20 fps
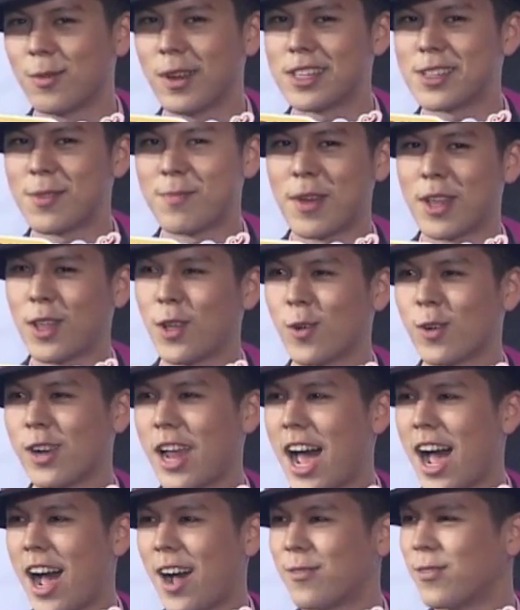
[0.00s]
ไม่จำเป็นต้อ
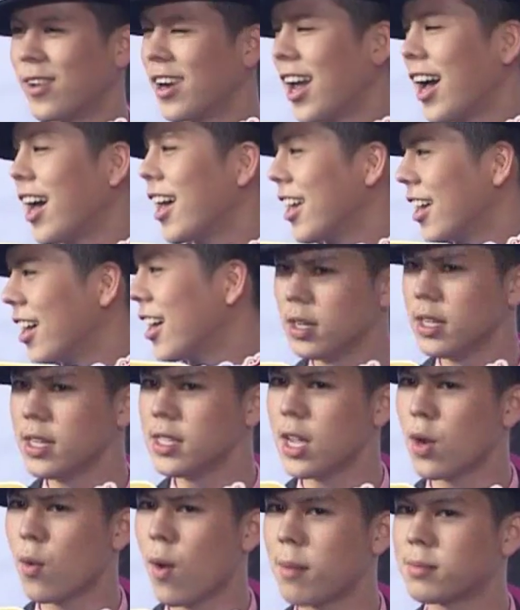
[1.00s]
งดามอะไรคือ
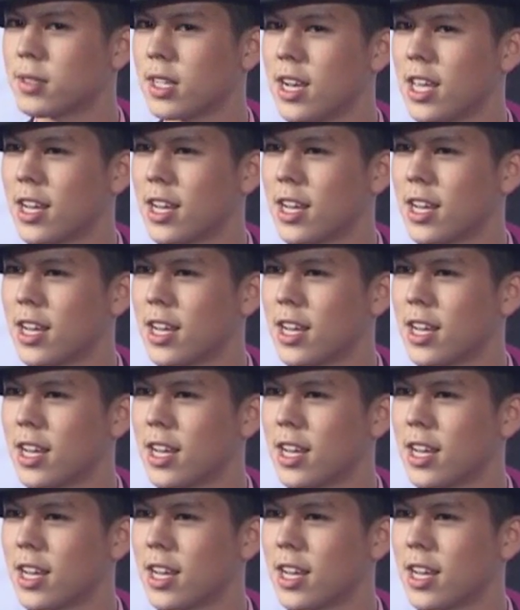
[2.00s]
จริงๆ ความ